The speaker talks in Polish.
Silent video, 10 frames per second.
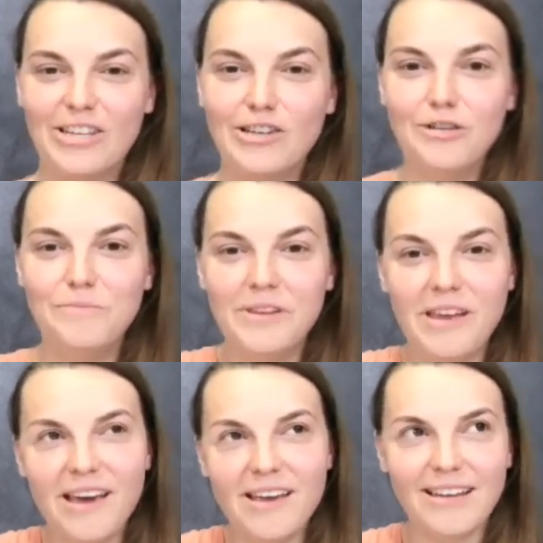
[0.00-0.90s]
Czyli niby
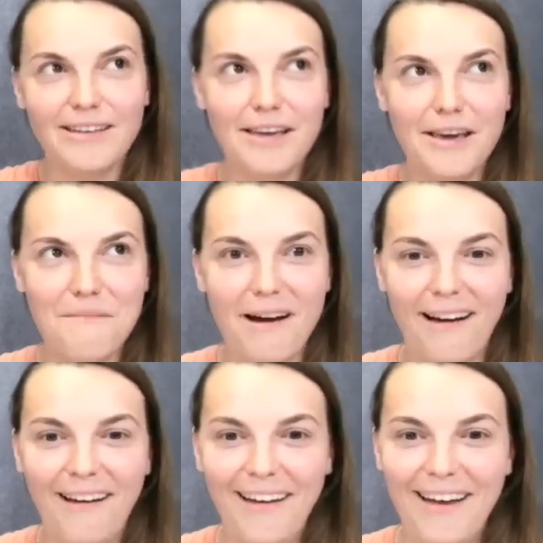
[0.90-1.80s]
jest, a nie
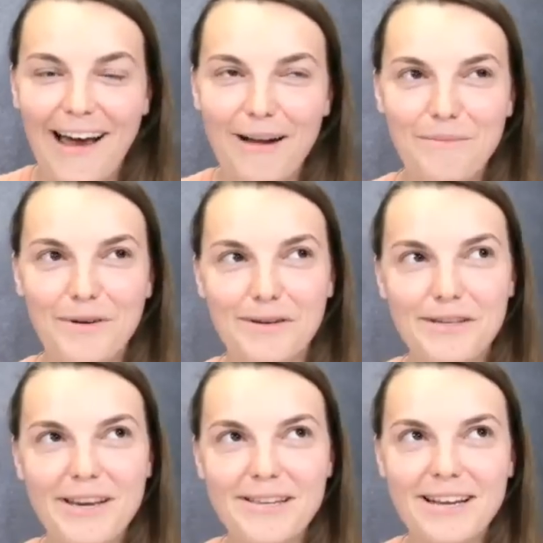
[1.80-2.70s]
ma, albo
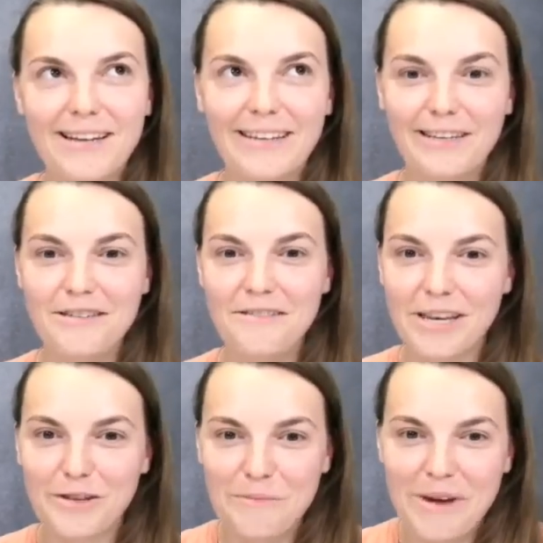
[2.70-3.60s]
jest, ale taki nie
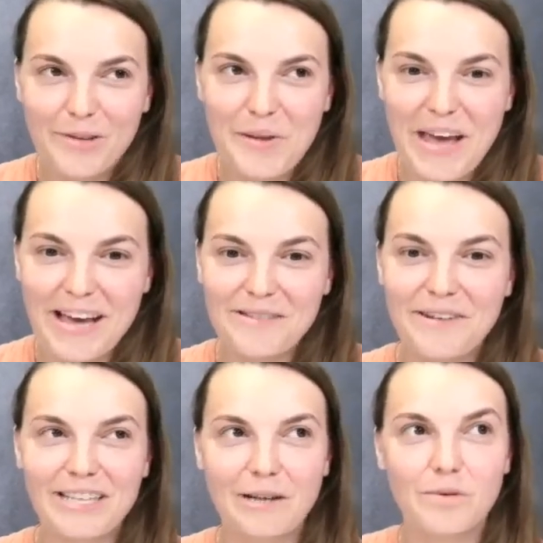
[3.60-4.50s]
wiadomo jak to
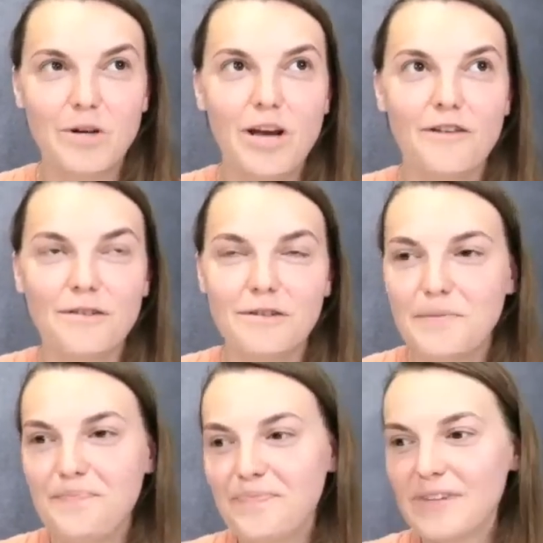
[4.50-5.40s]
nazwać, albo,
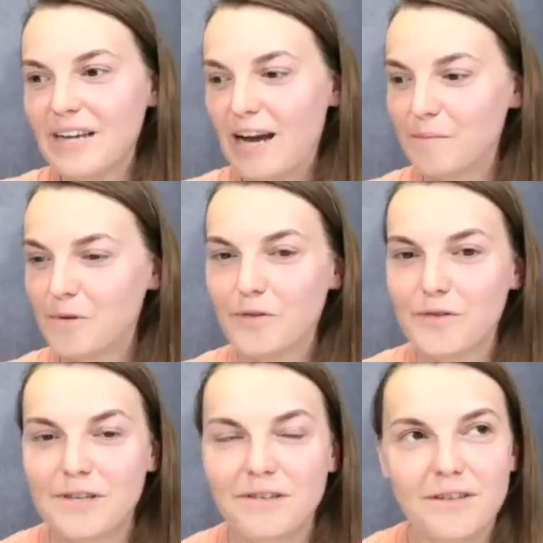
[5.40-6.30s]
ym, albo
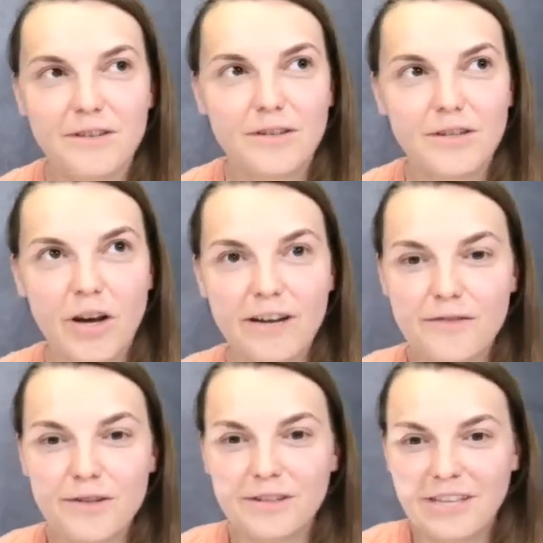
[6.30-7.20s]
y, trochę
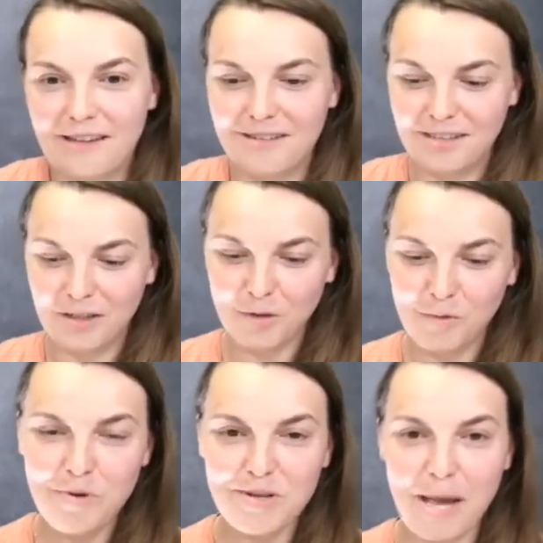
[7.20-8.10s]
ten y,
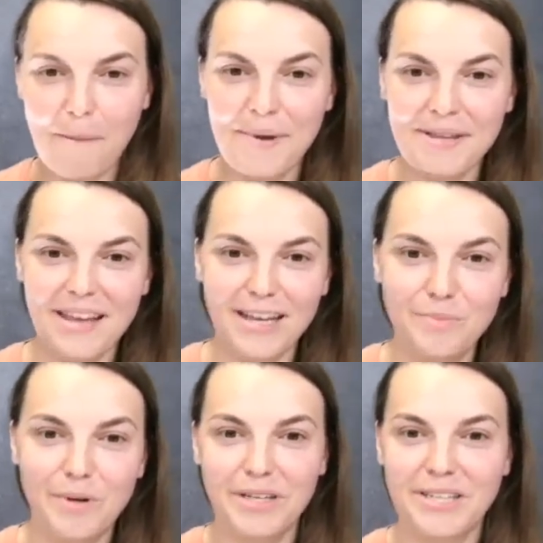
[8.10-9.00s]
głupio zapytać,
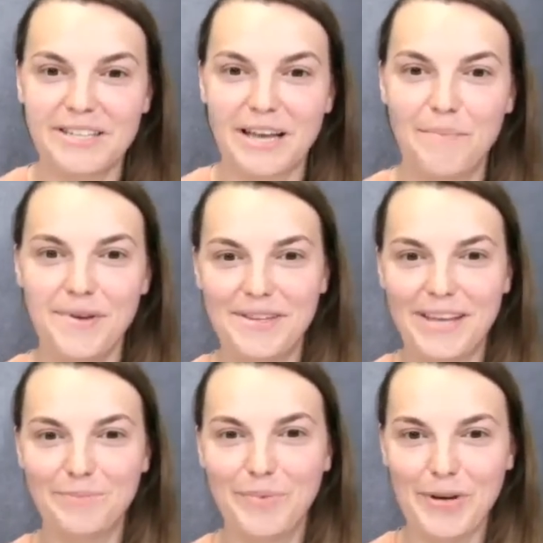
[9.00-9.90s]
boję się
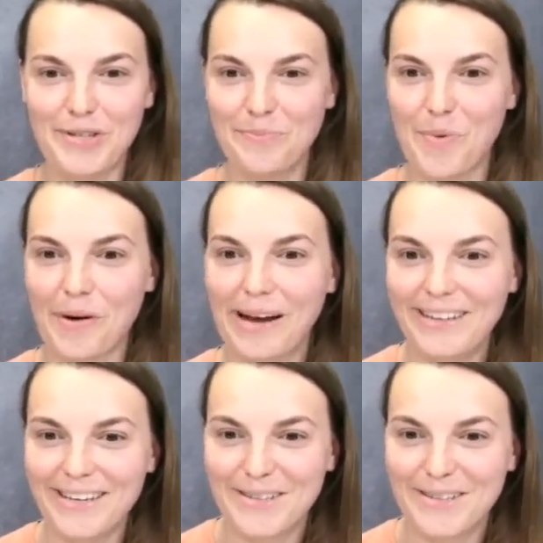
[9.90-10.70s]
zapytać, boję się pogadać z tą